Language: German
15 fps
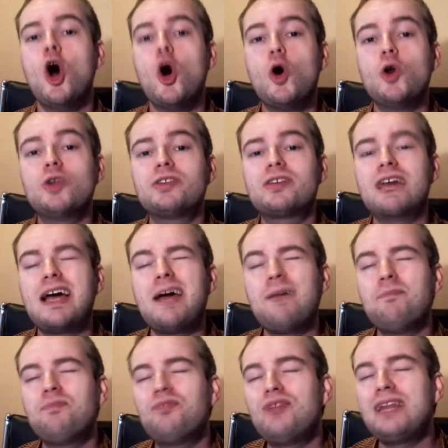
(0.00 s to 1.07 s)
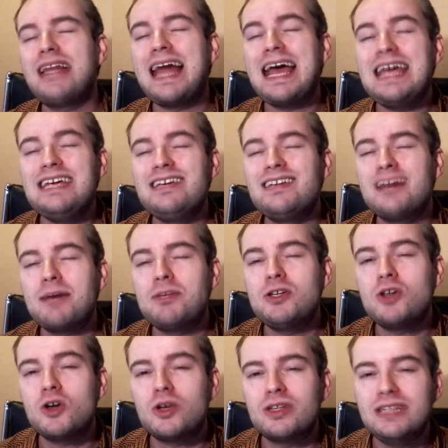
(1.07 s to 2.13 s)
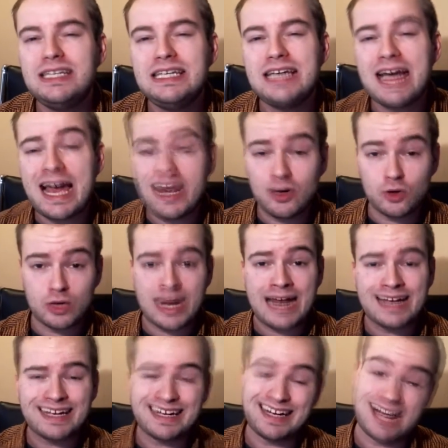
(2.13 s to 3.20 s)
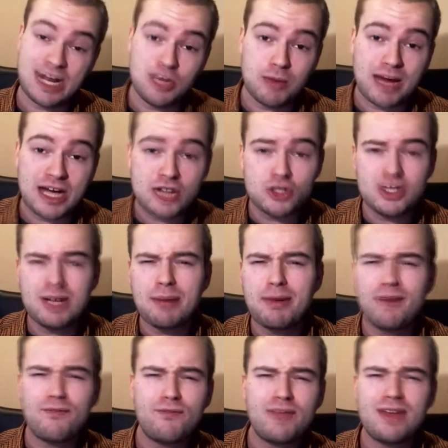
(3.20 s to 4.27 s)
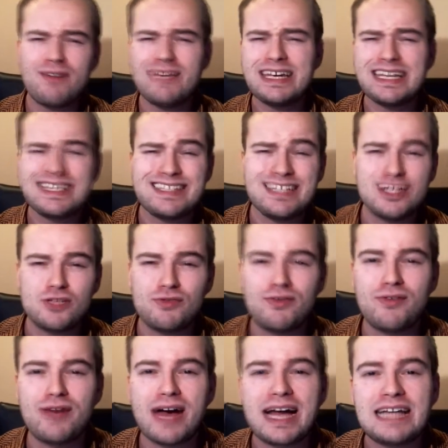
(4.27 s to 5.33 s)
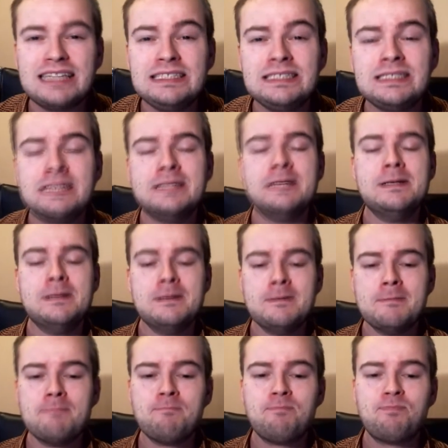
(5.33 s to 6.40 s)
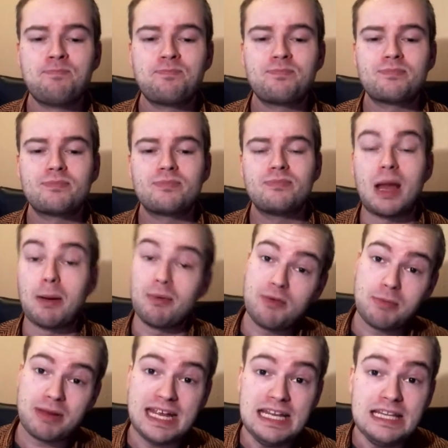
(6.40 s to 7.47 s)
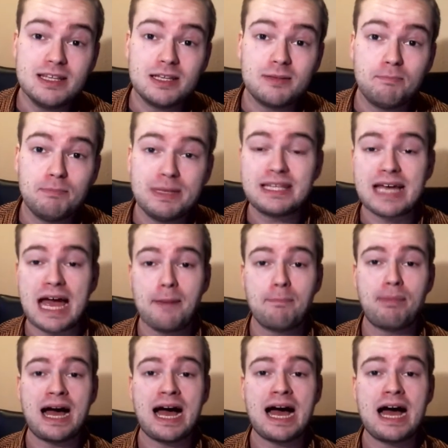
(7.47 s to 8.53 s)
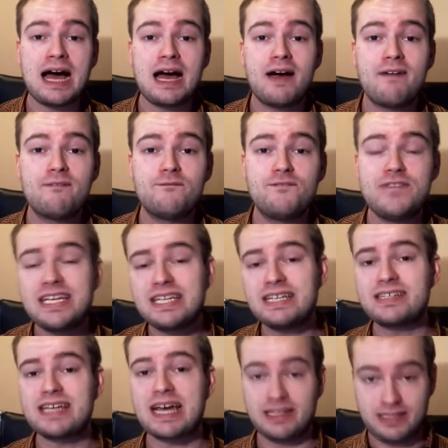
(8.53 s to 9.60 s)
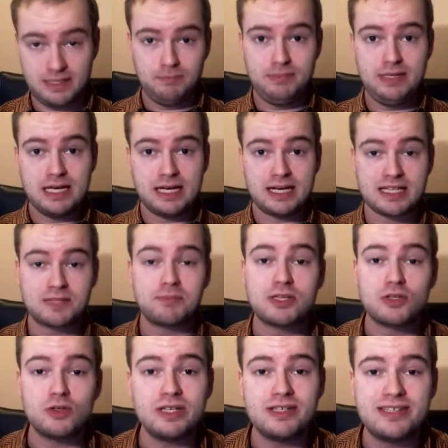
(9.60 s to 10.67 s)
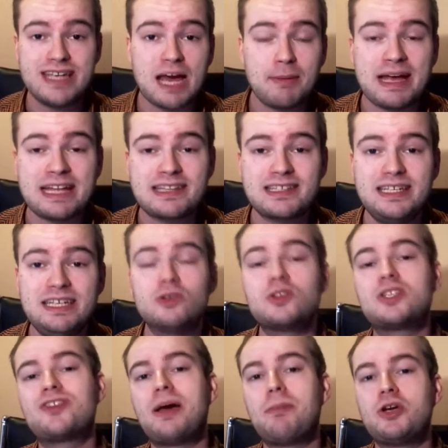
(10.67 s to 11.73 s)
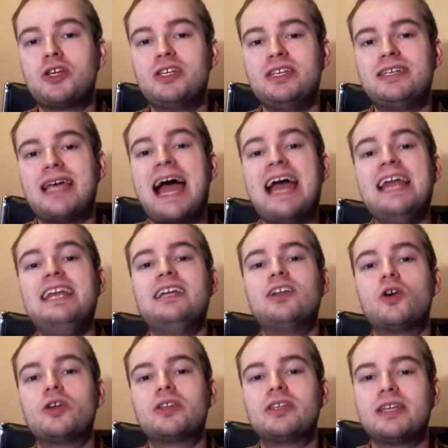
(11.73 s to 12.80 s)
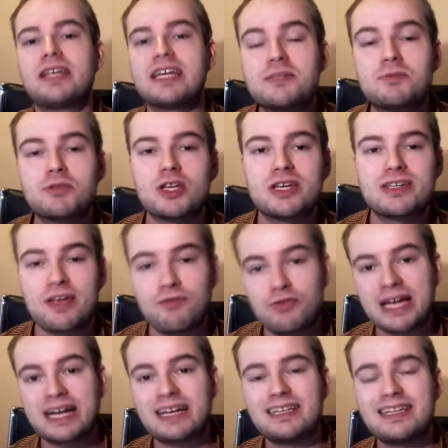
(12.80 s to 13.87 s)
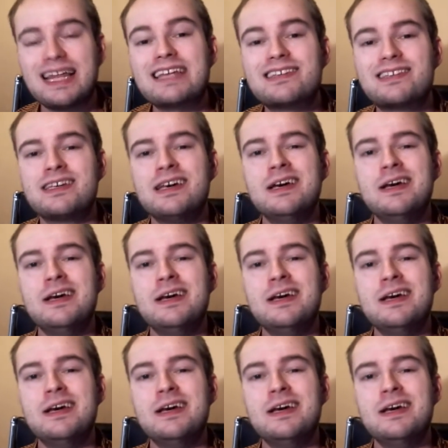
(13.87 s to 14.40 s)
und ähm, vielleicht habe ich noch die eine oder andere kleine Überraschung Überraschung, aber da will ich jetzt nicht zu viel verraten. Aber wir beginnen mit ein paar wichtigen Sachen, die mir ganz persönlich sehr am Herzen liegen. Und zwar möchte ich einigen Leuten ganz besonders dafür danken, dass